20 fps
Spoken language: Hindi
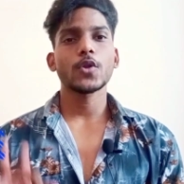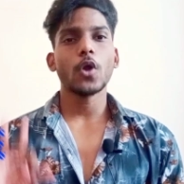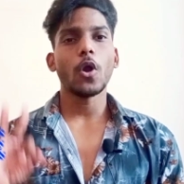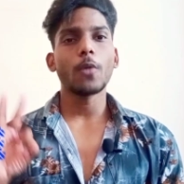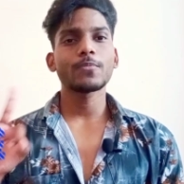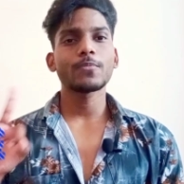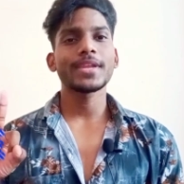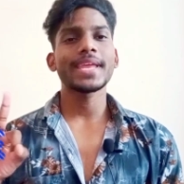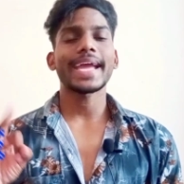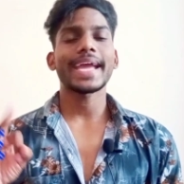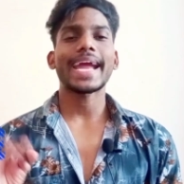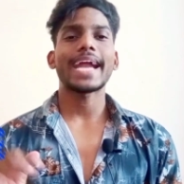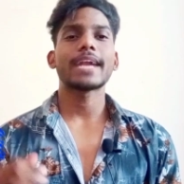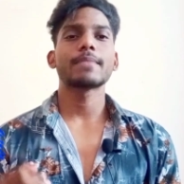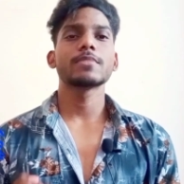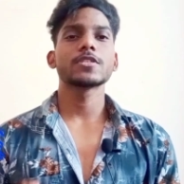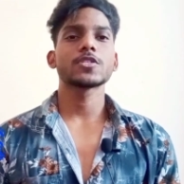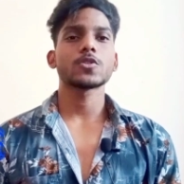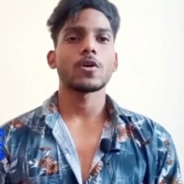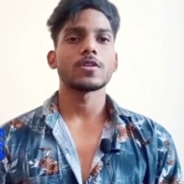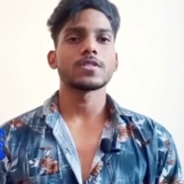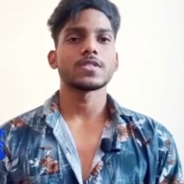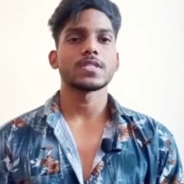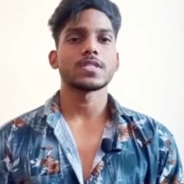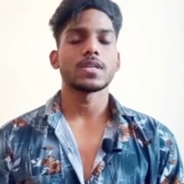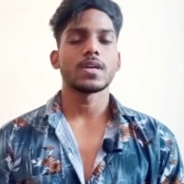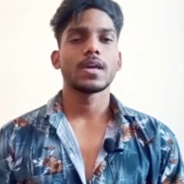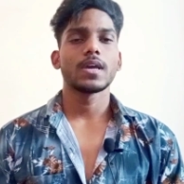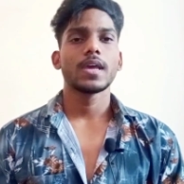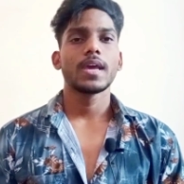टॉप थ्री अकेडमीज कौन सी
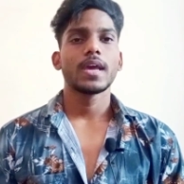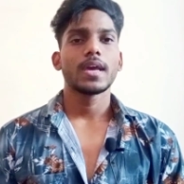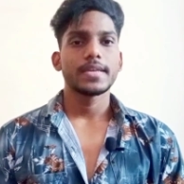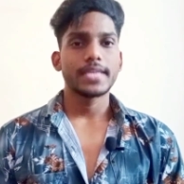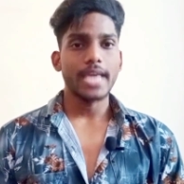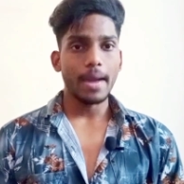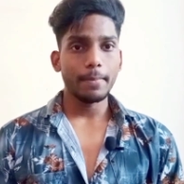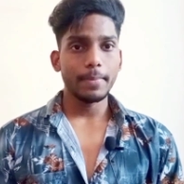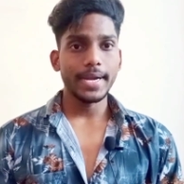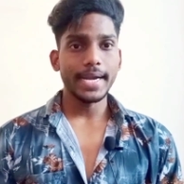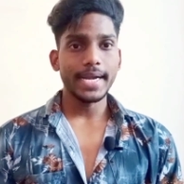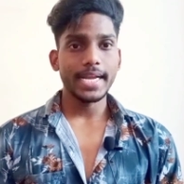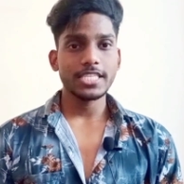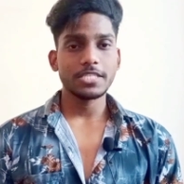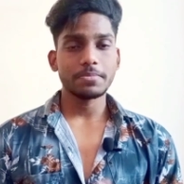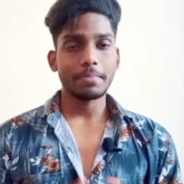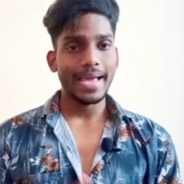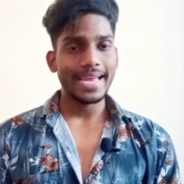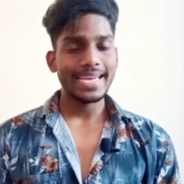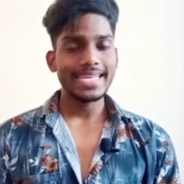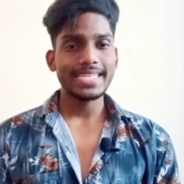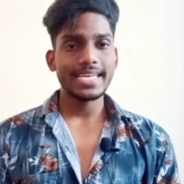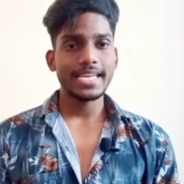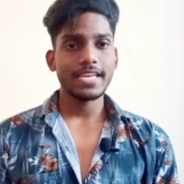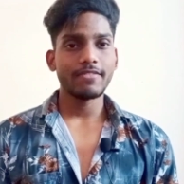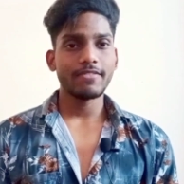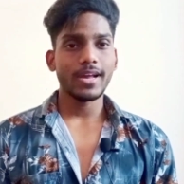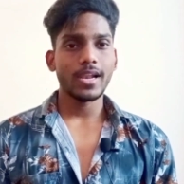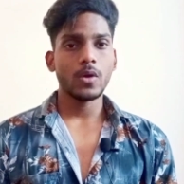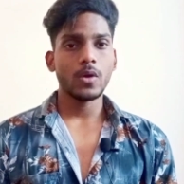है यहाँ पर रेटिंग्स मैं नहीं
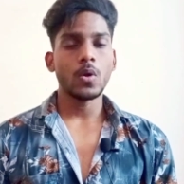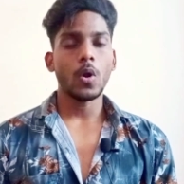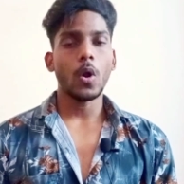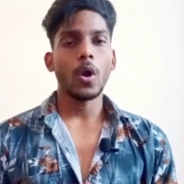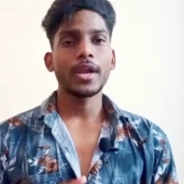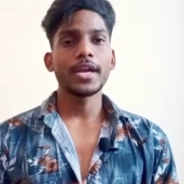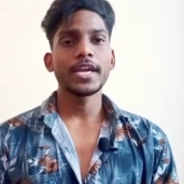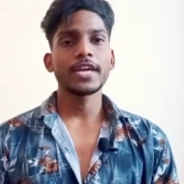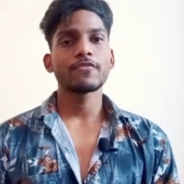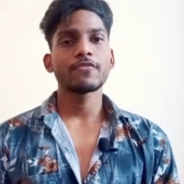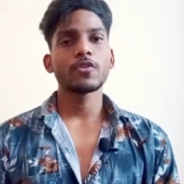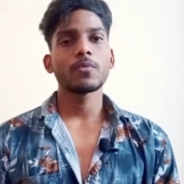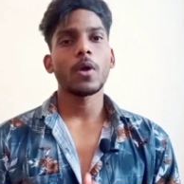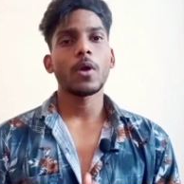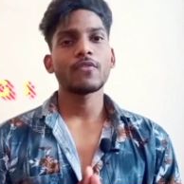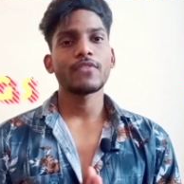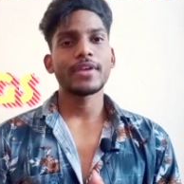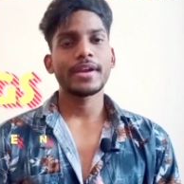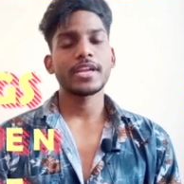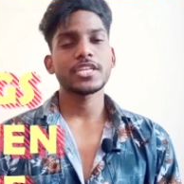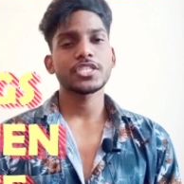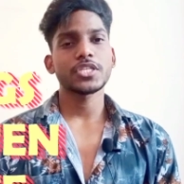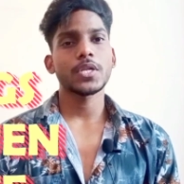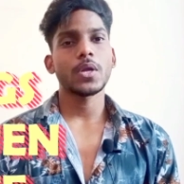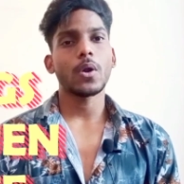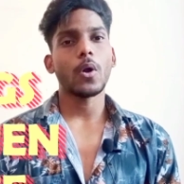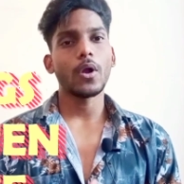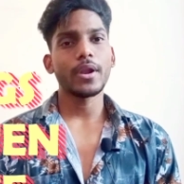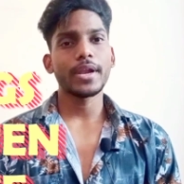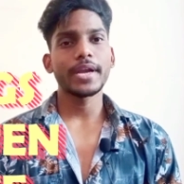देने वाला हूँ ऑल इंडिया फुटबॉल फेडरेशन
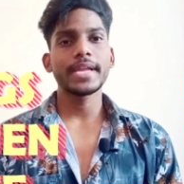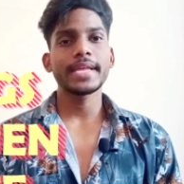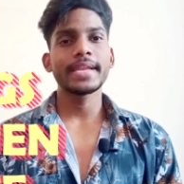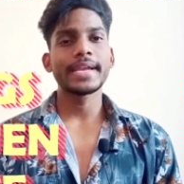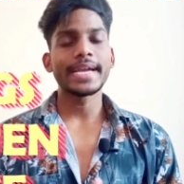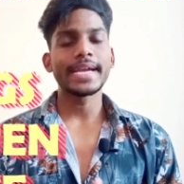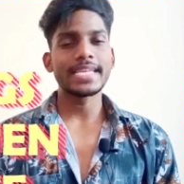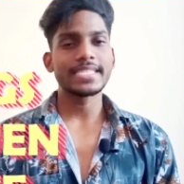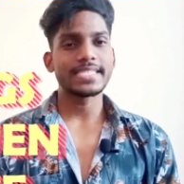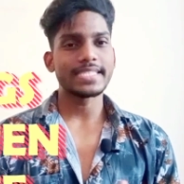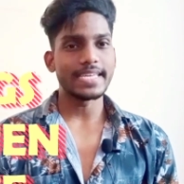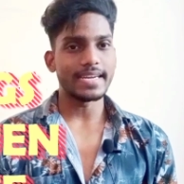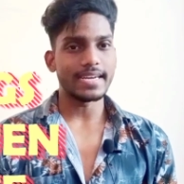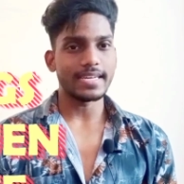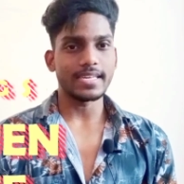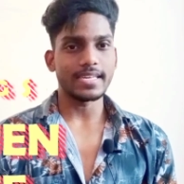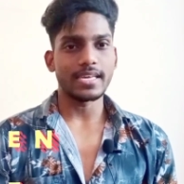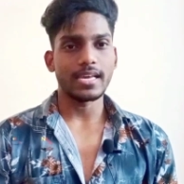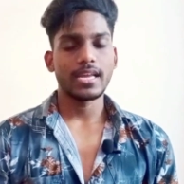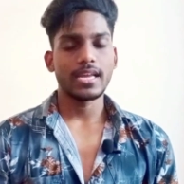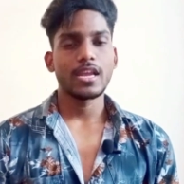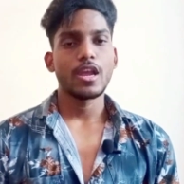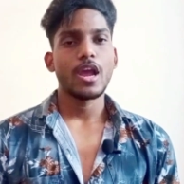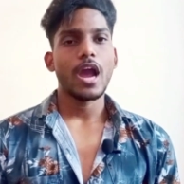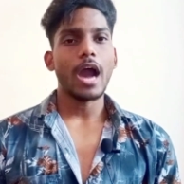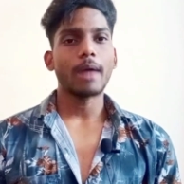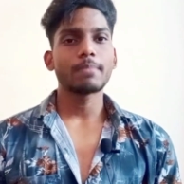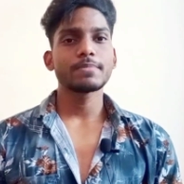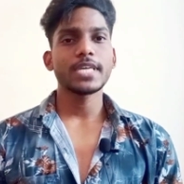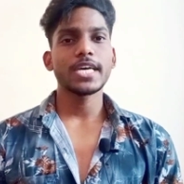ने ऑलरेडी रेटिंग्स दे रखी है
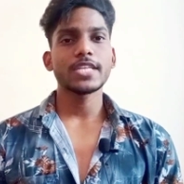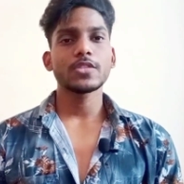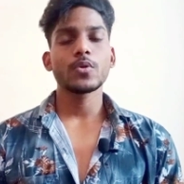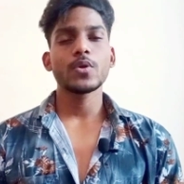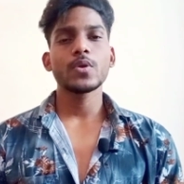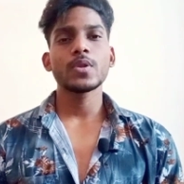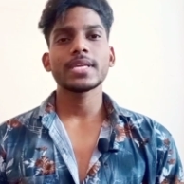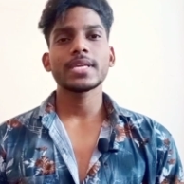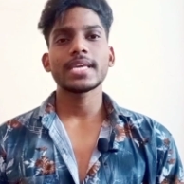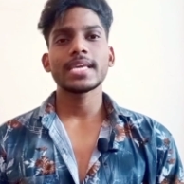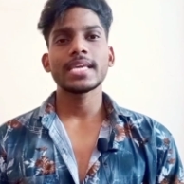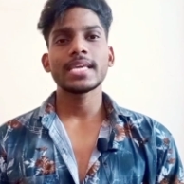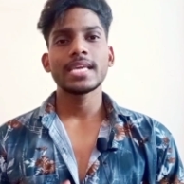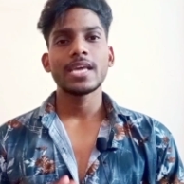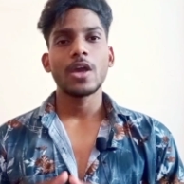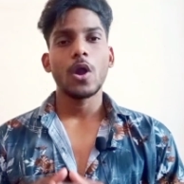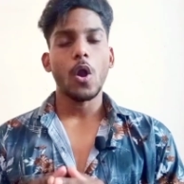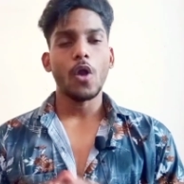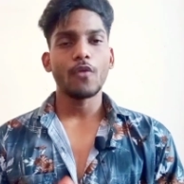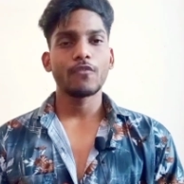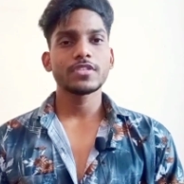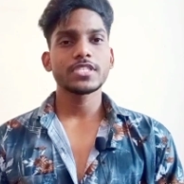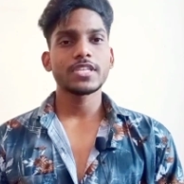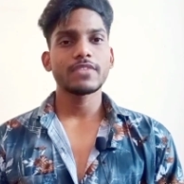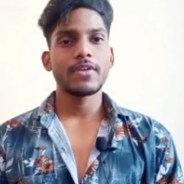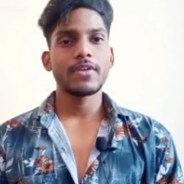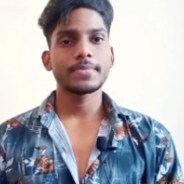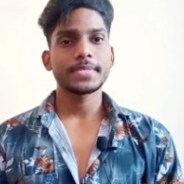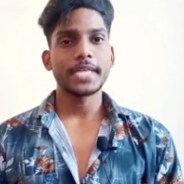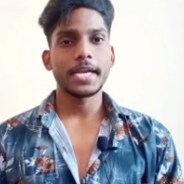आप चाहे तो इनकी ऑफिशियल
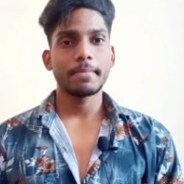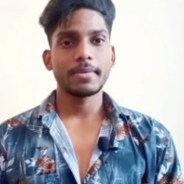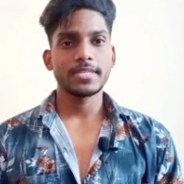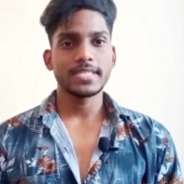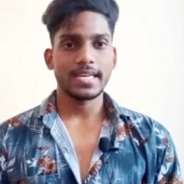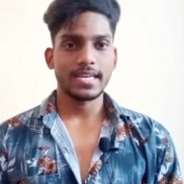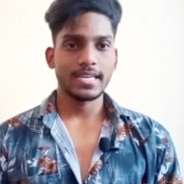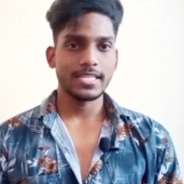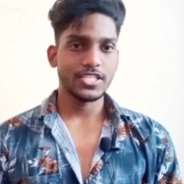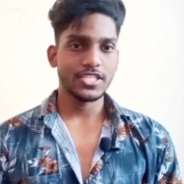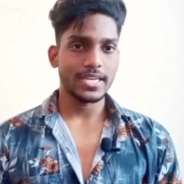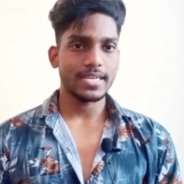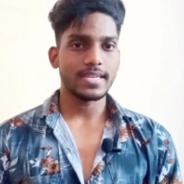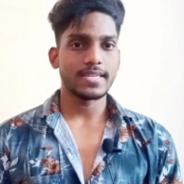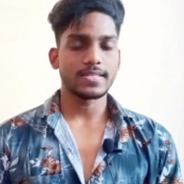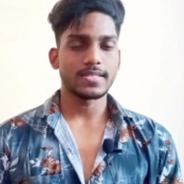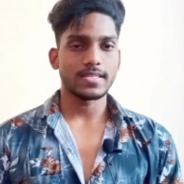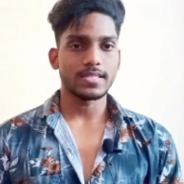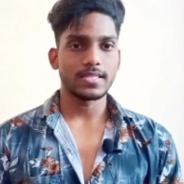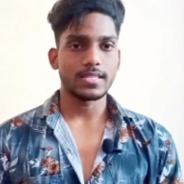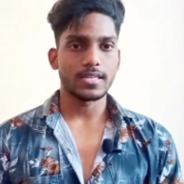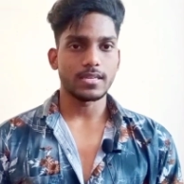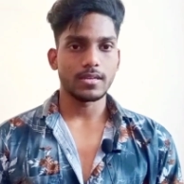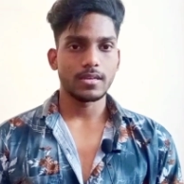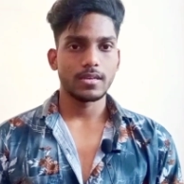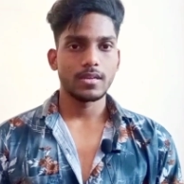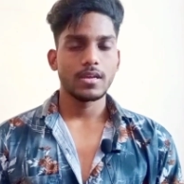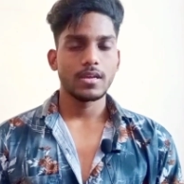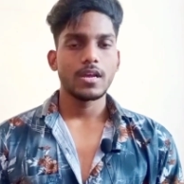वेबसाइट पर जाके चेक कर सकते हैं